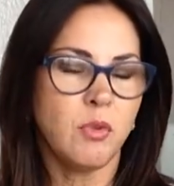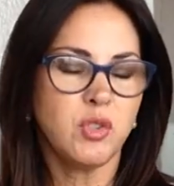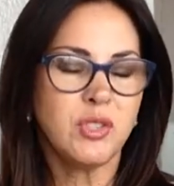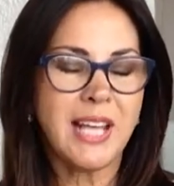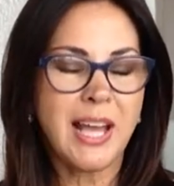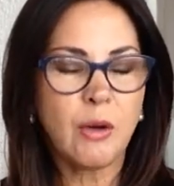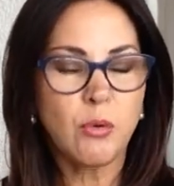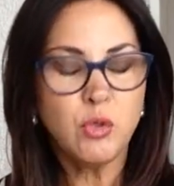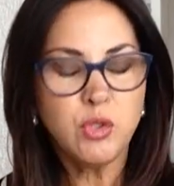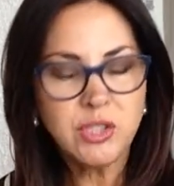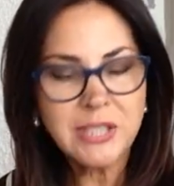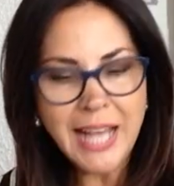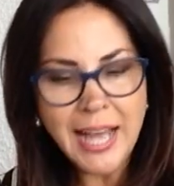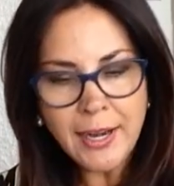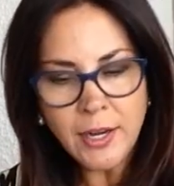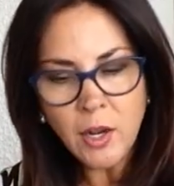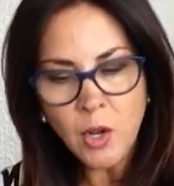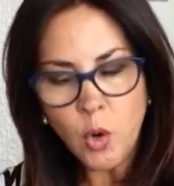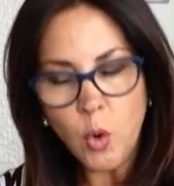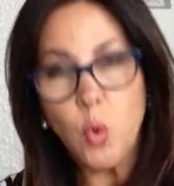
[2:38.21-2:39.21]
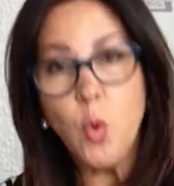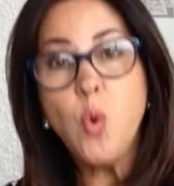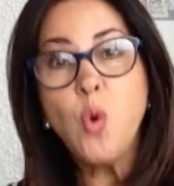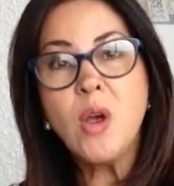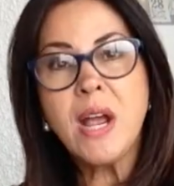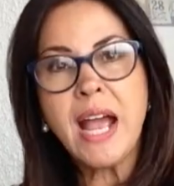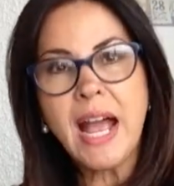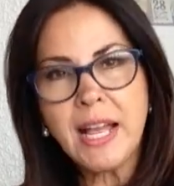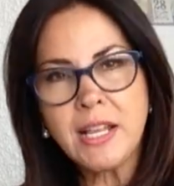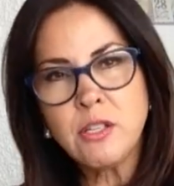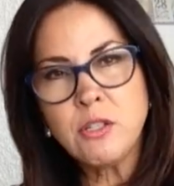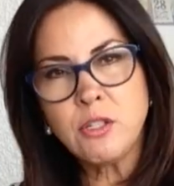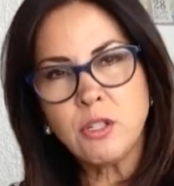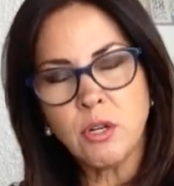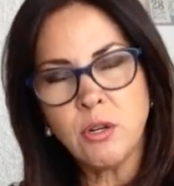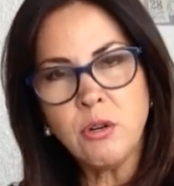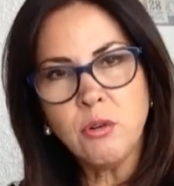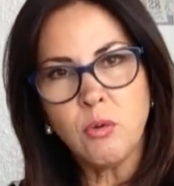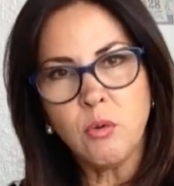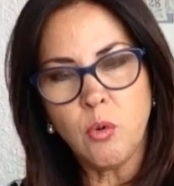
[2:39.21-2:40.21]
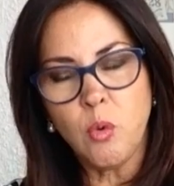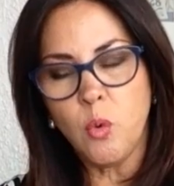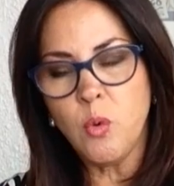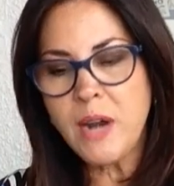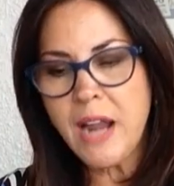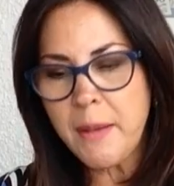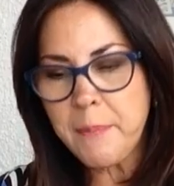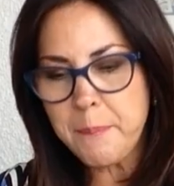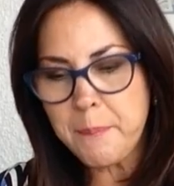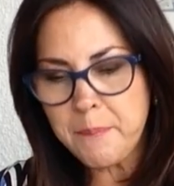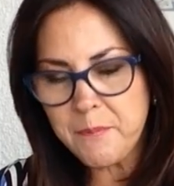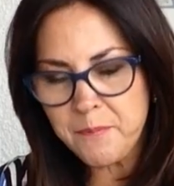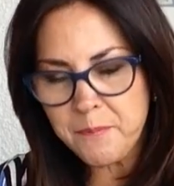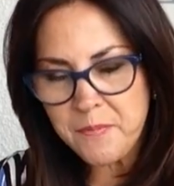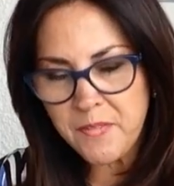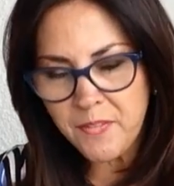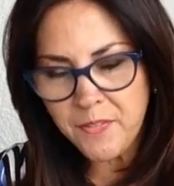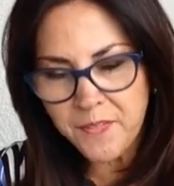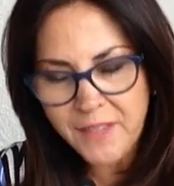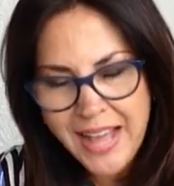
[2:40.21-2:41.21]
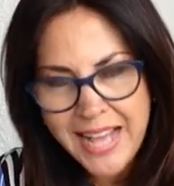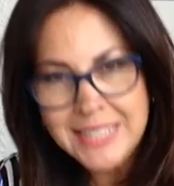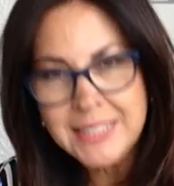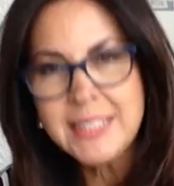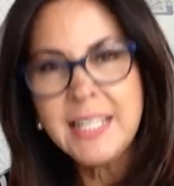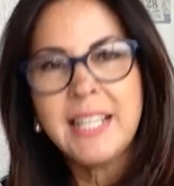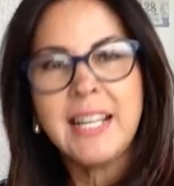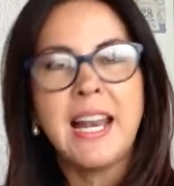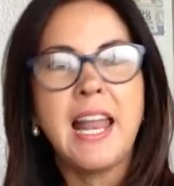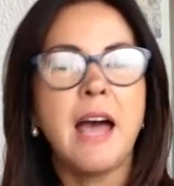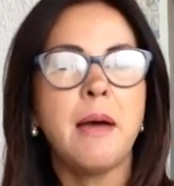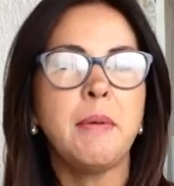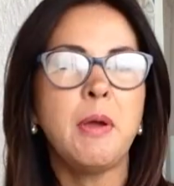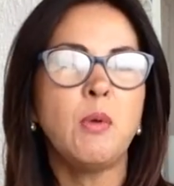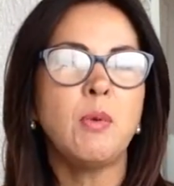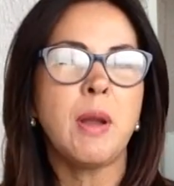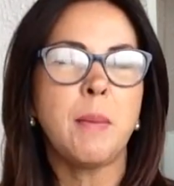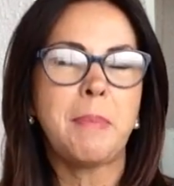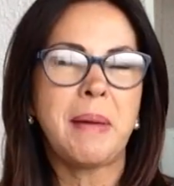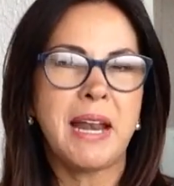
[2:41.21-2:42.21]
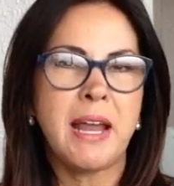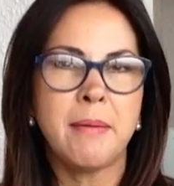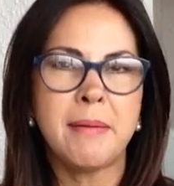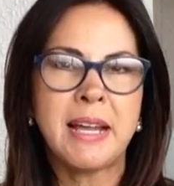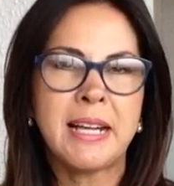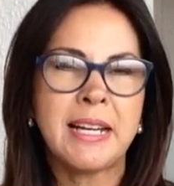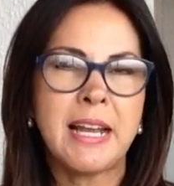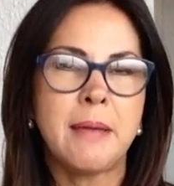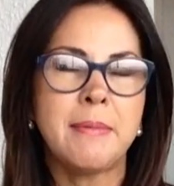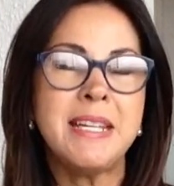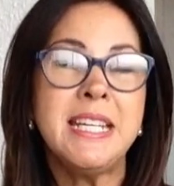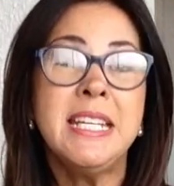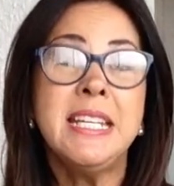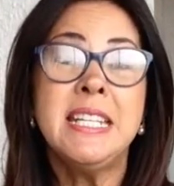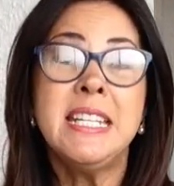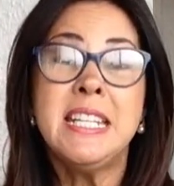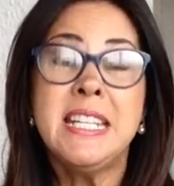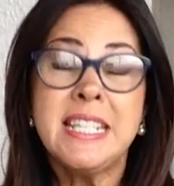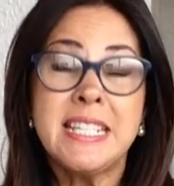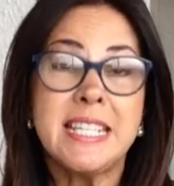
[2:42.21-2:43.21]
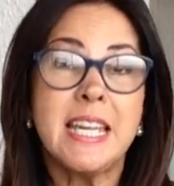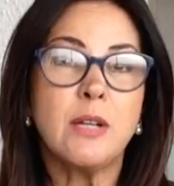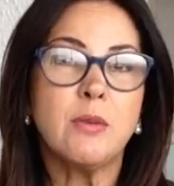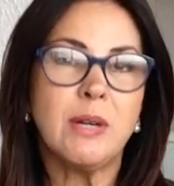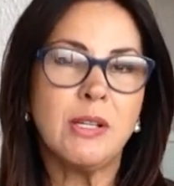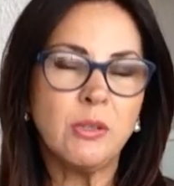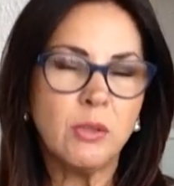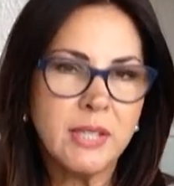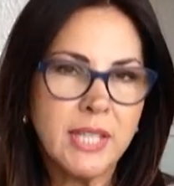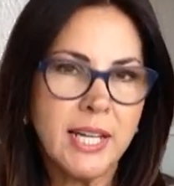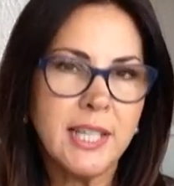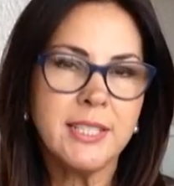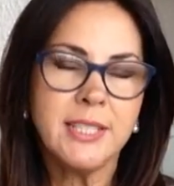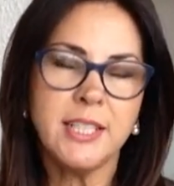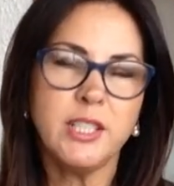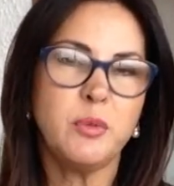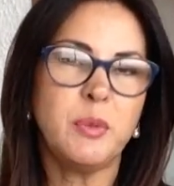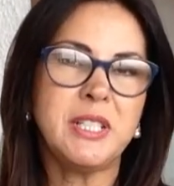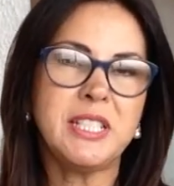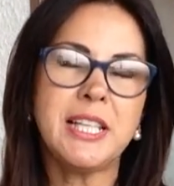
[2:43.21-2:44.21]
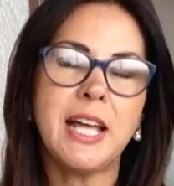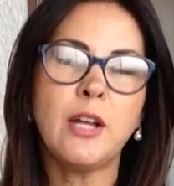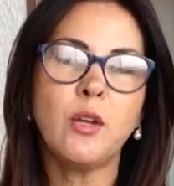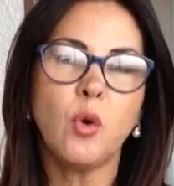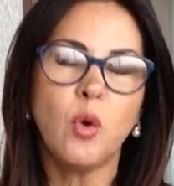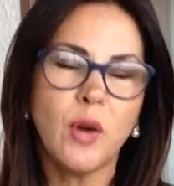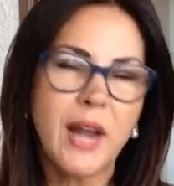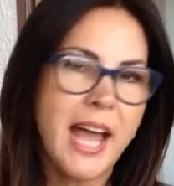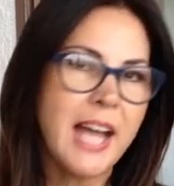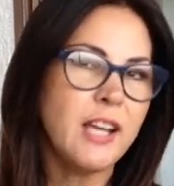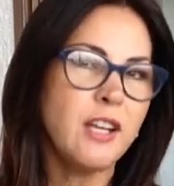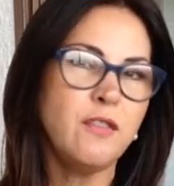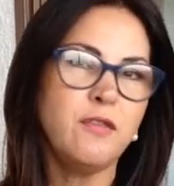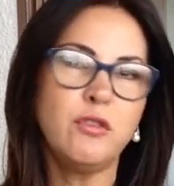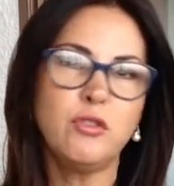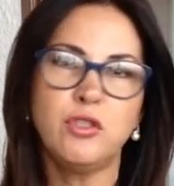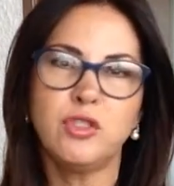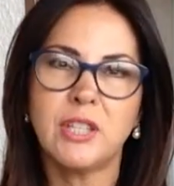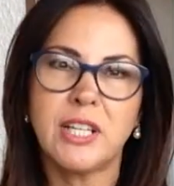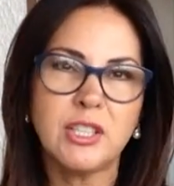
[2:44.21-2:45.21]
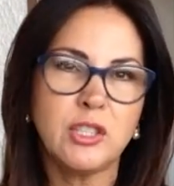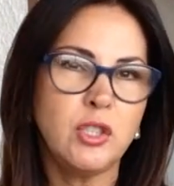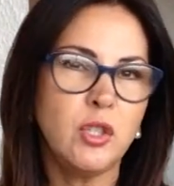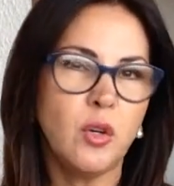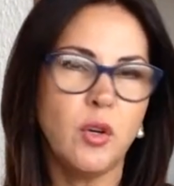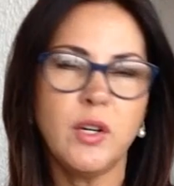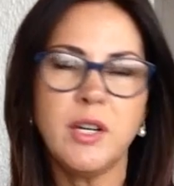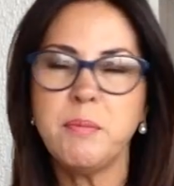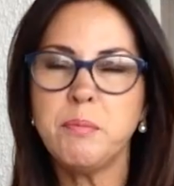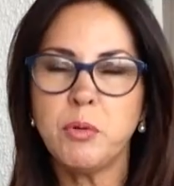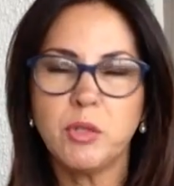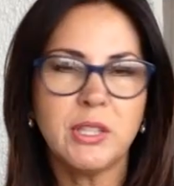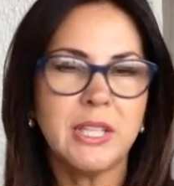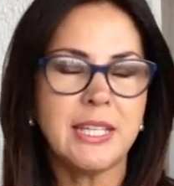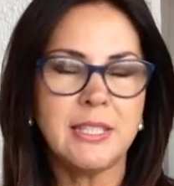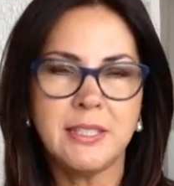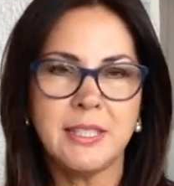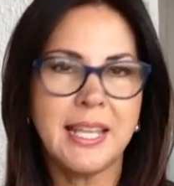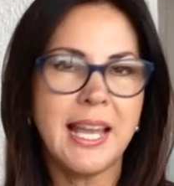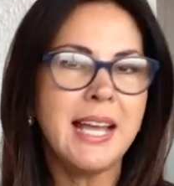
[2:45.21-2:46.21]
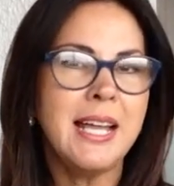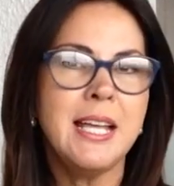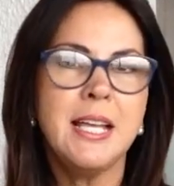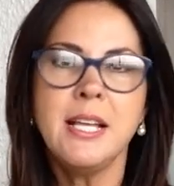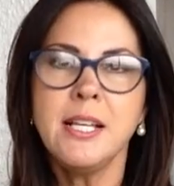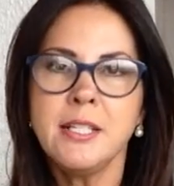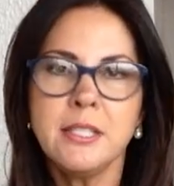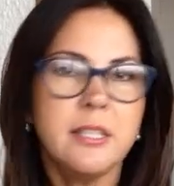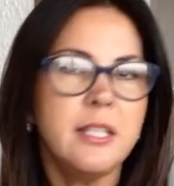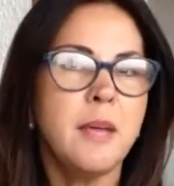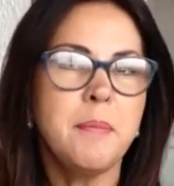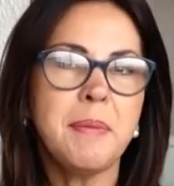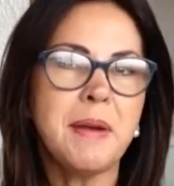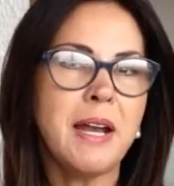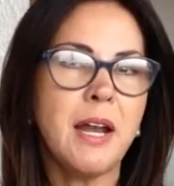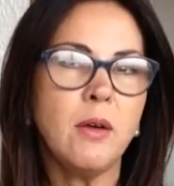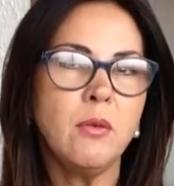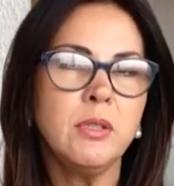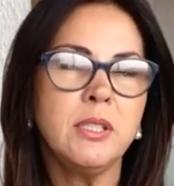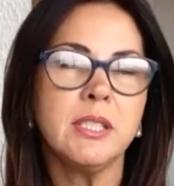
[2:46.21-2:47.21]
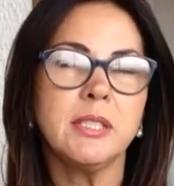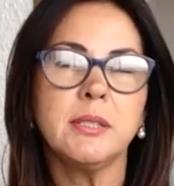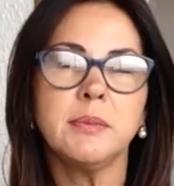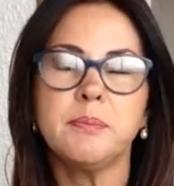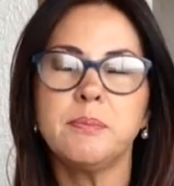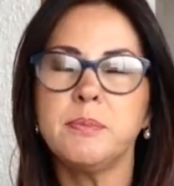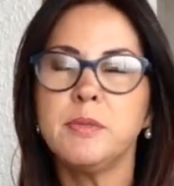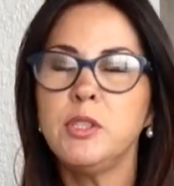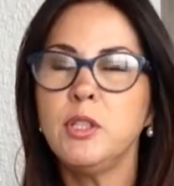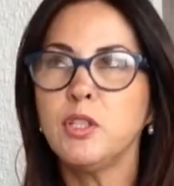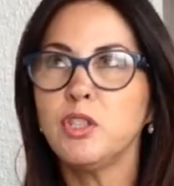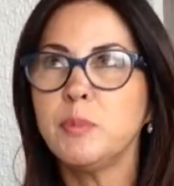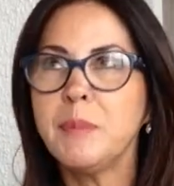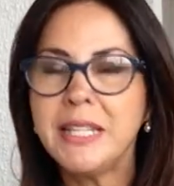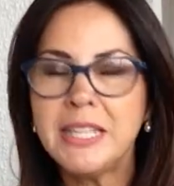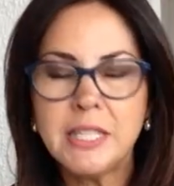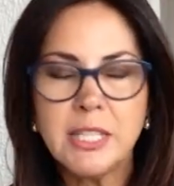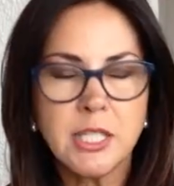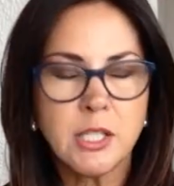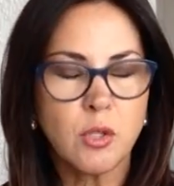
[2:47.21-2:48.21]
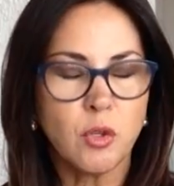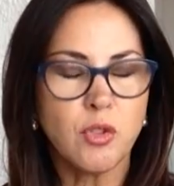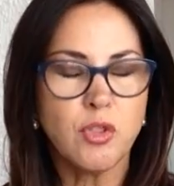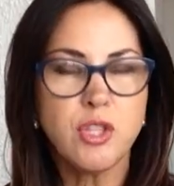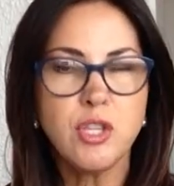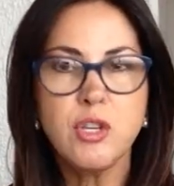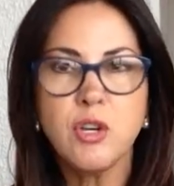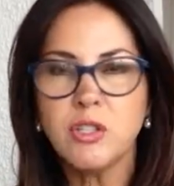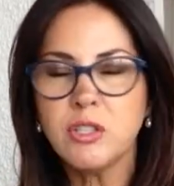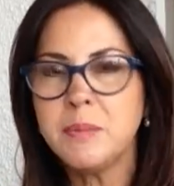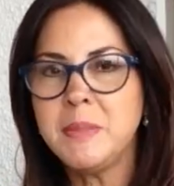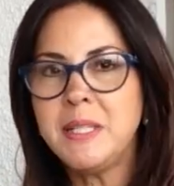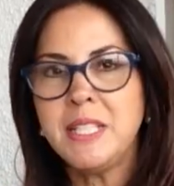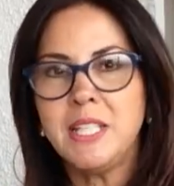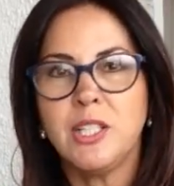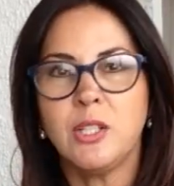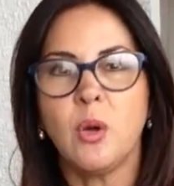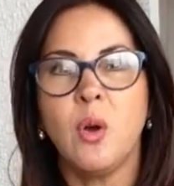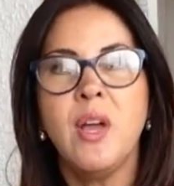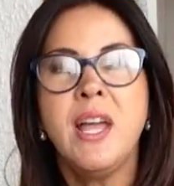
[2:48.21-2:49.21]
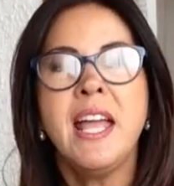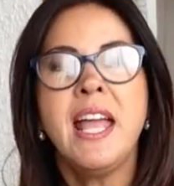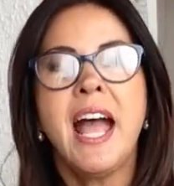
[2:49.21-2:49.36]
O sea, usar un gancho, una frase clave, una palabra clave, que cuando quieras expresar coraje, frustración, impotencia, siempre la uses. Dios bendito, Dios bendito.